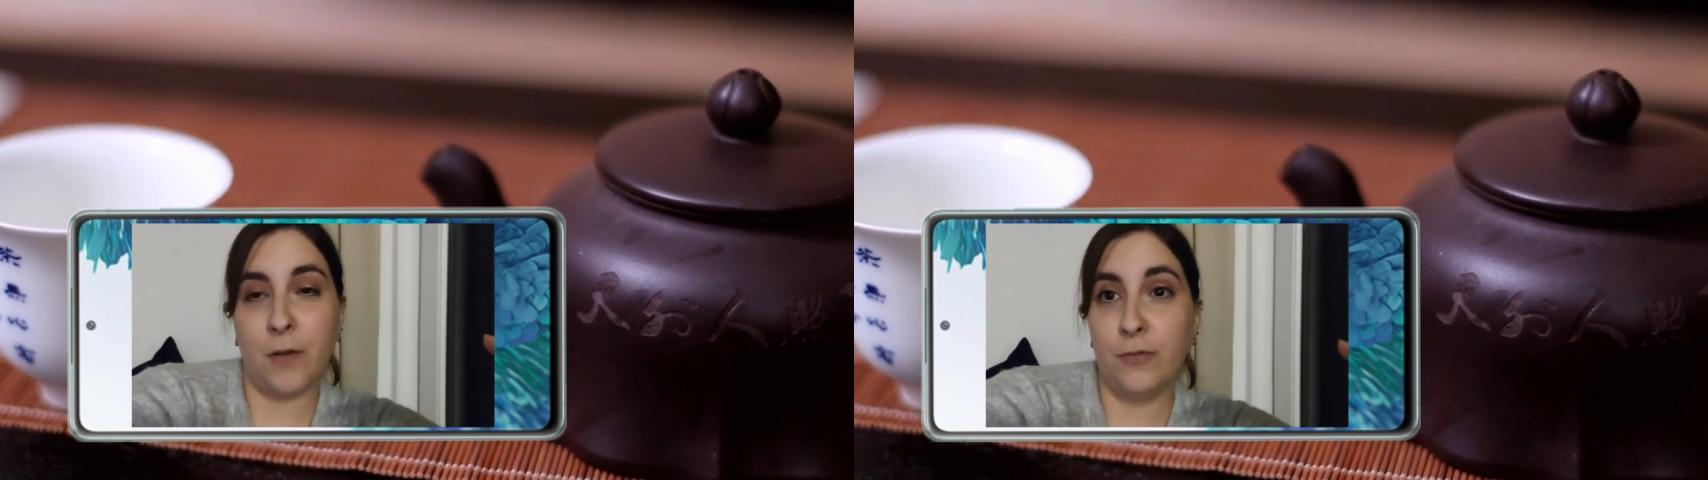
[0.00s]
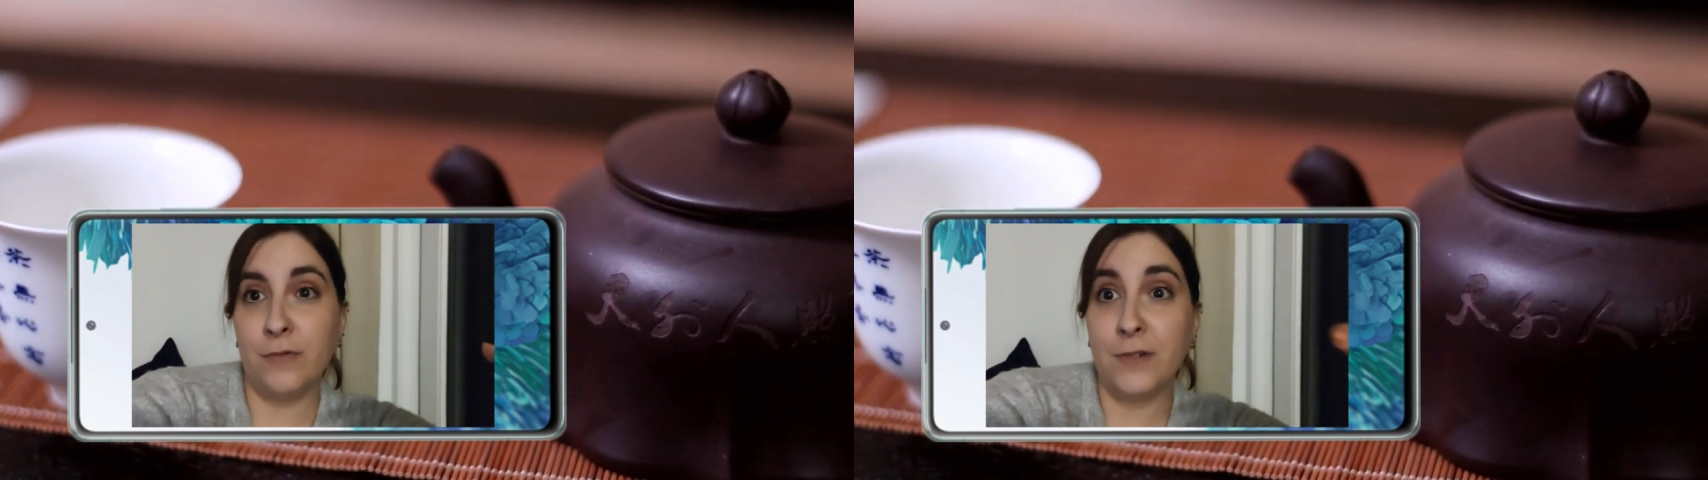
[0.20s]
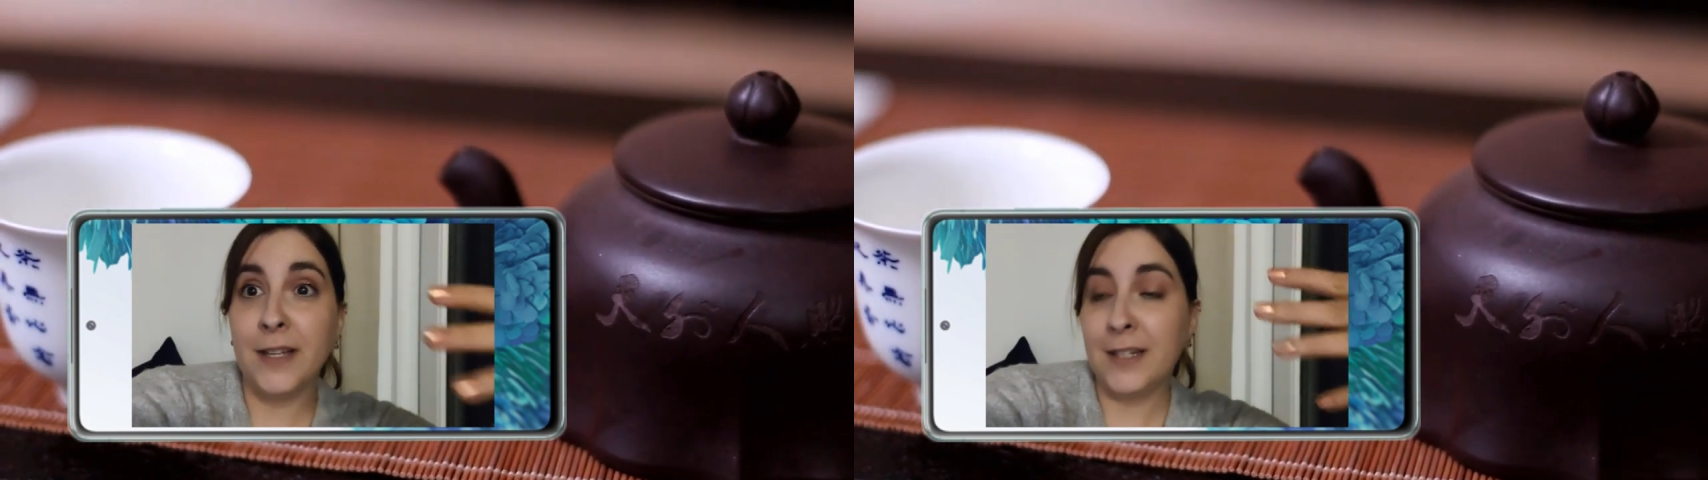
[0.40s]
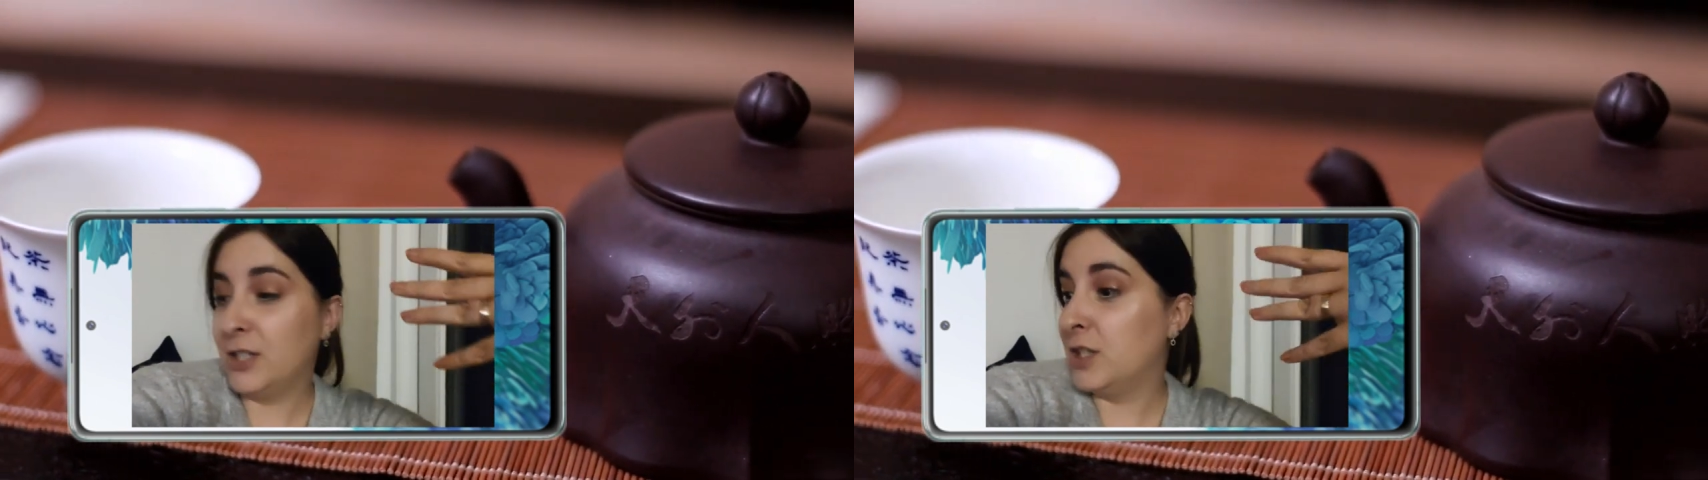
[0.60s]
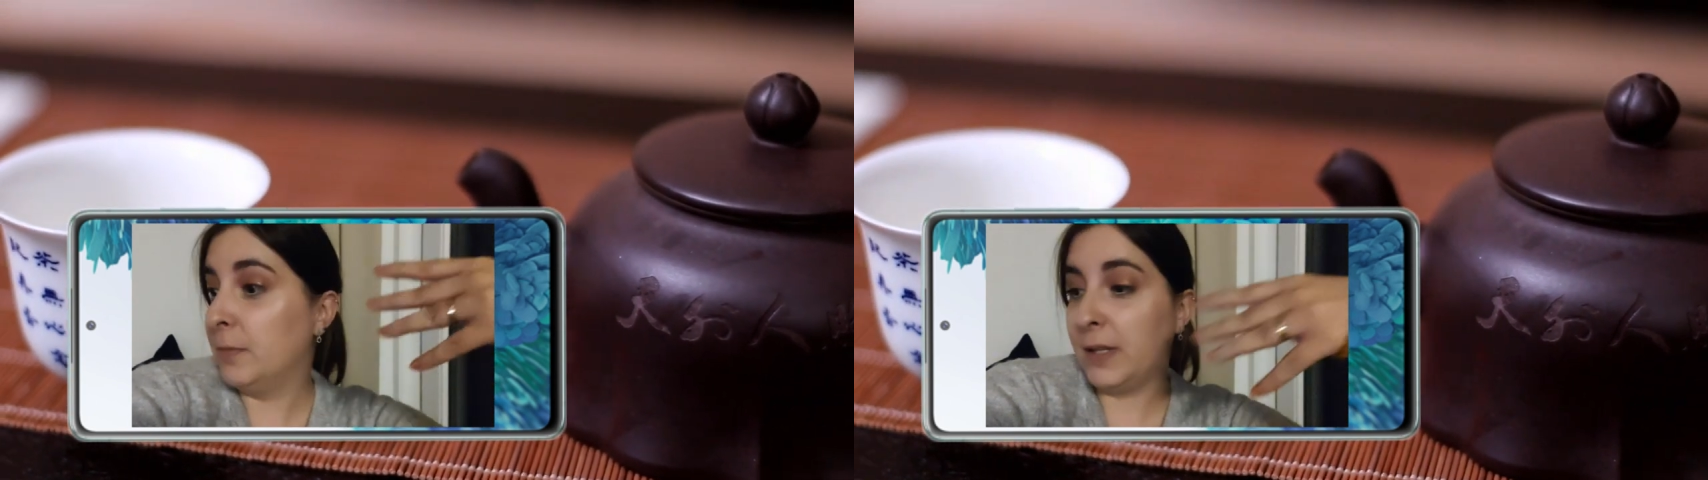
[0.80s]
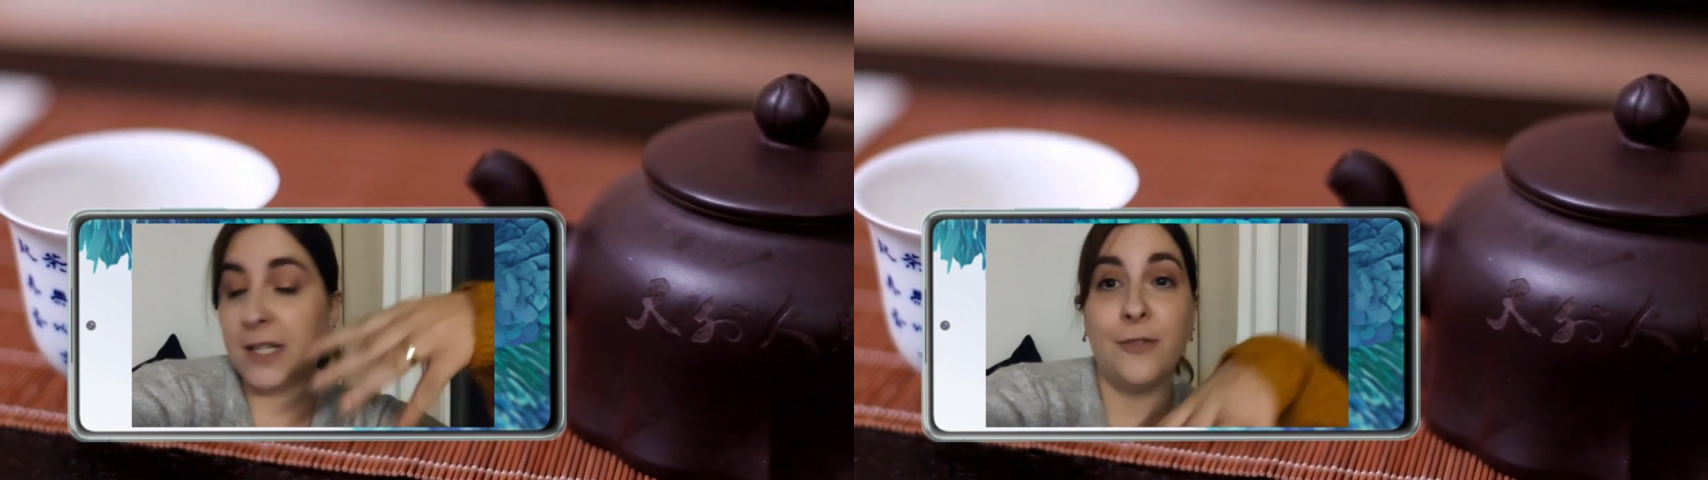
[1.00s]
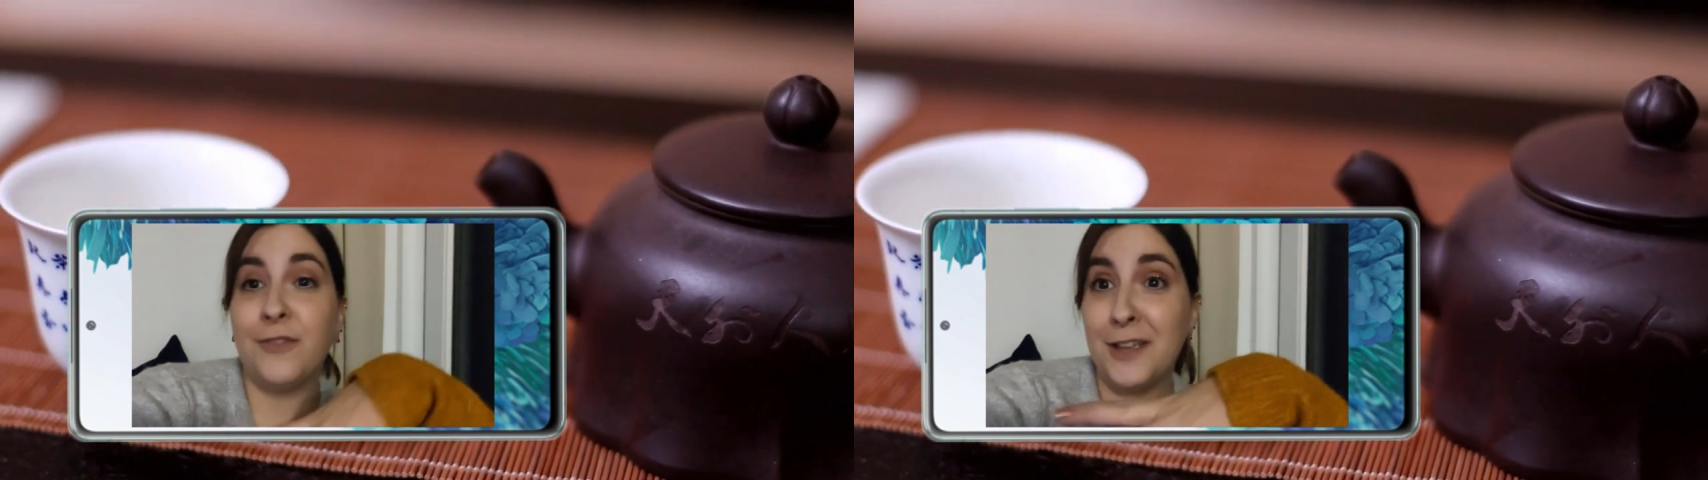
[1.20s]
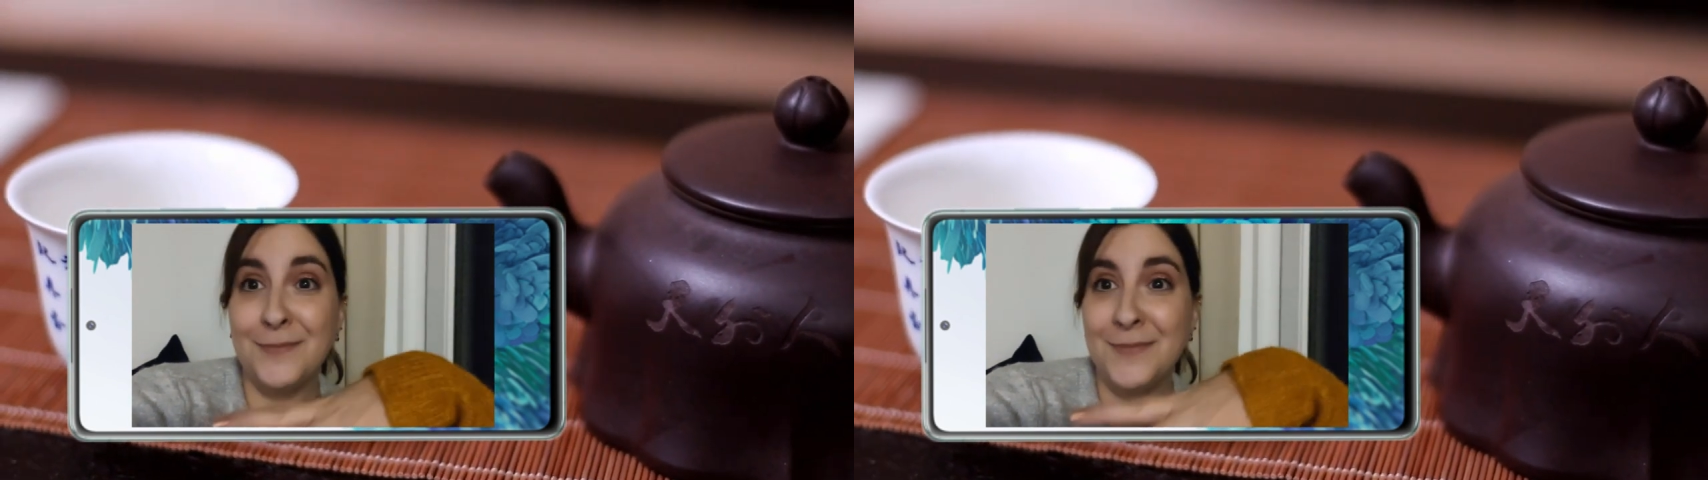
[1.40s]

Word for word: vous. J'ai pas de café,